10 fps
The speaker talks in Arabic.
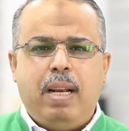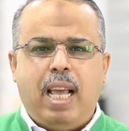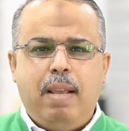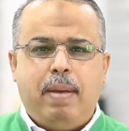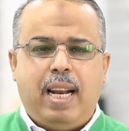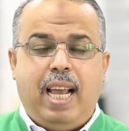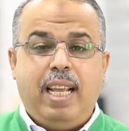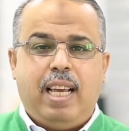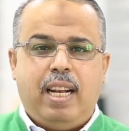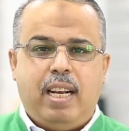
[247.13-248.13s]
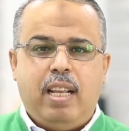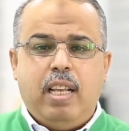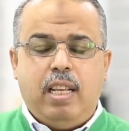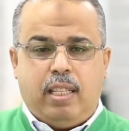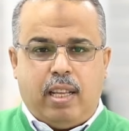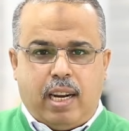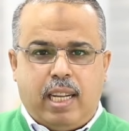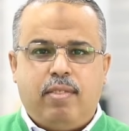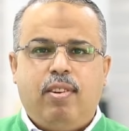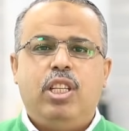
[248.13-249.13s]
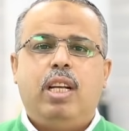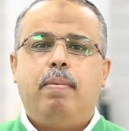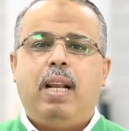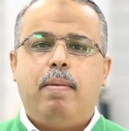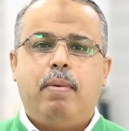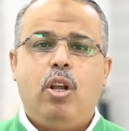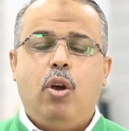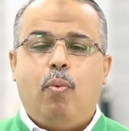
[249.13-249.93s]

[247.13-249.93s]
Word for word: الايمن احيانا يتركز في الجانب الايمن،